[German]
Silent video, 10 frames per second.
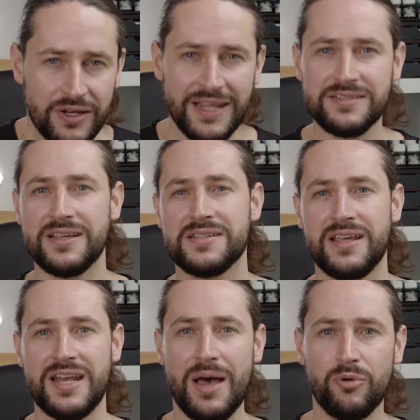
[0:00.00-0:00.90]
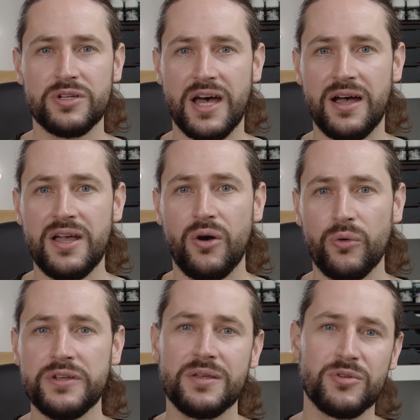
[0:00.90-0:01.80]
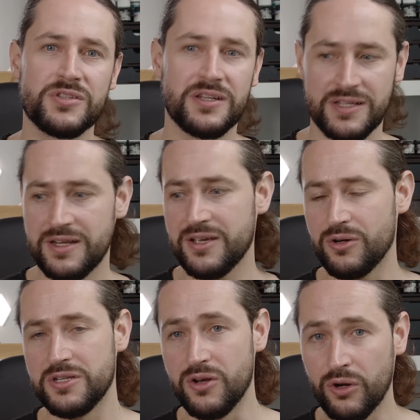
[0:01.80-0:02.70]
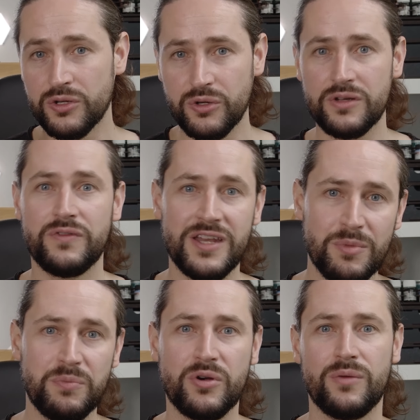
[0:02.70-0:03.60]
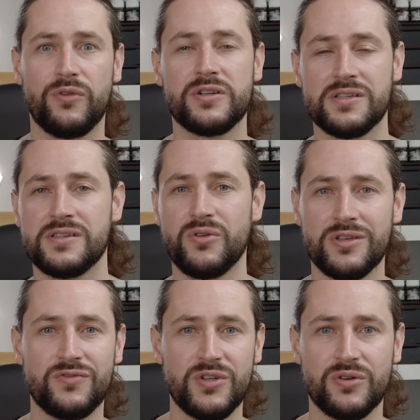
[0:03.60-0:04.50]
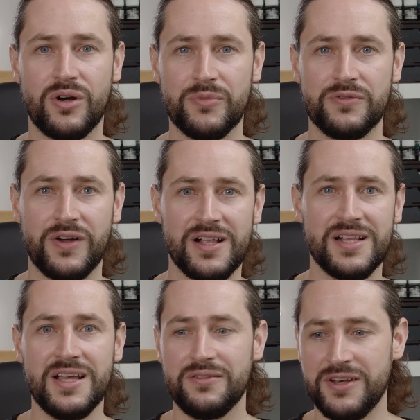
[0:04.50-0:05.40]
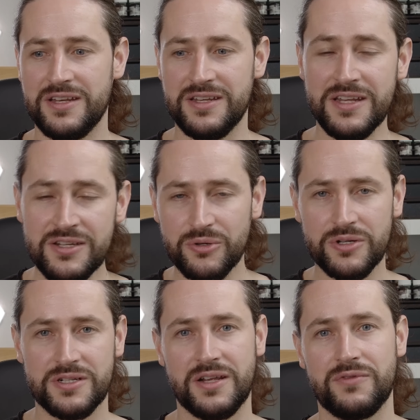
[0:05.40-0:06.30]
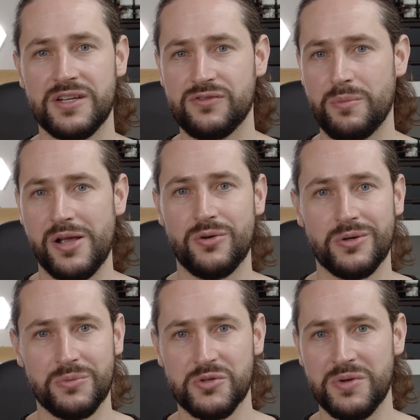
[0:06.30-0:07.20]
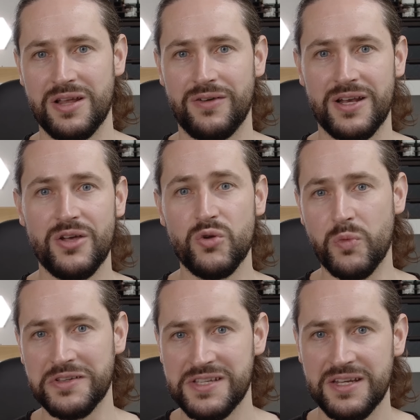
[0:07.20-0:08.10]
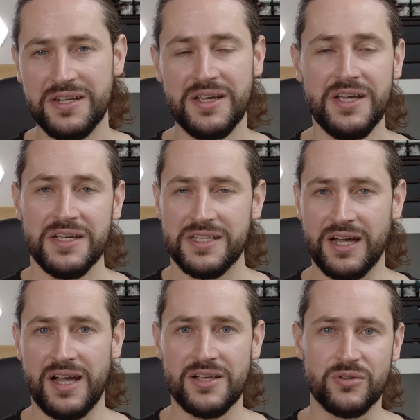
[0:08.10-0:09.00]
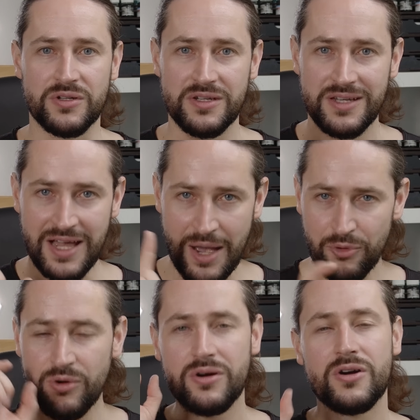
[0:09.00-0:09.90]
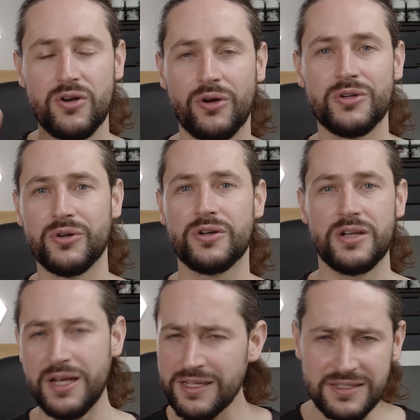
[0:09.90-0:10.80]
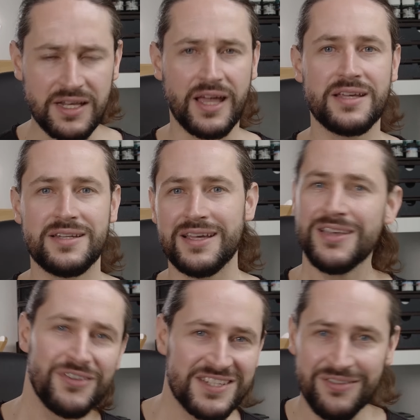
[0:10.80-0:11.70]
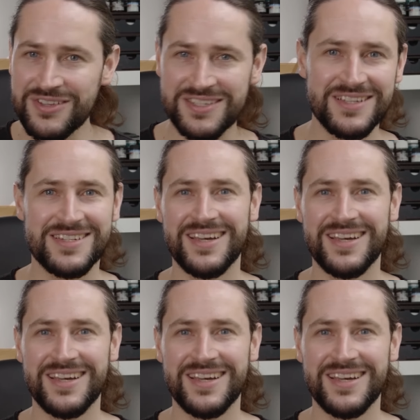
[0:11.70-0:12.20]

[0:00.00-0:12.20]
lasst da jetzt gerne ein Abo da und ihr müsst tatsächlich auch die Glocke drücken, wenn ihr mitbekommen wollt, dass ein neues Video kommt, weil wenn ihr die nicht drückt, dann wird das vom Algorithmus mittlerweile übersehen. Ja, also Abo, Glocke drücken, lasst ein Like da, ihr wisst ja, wie es ist,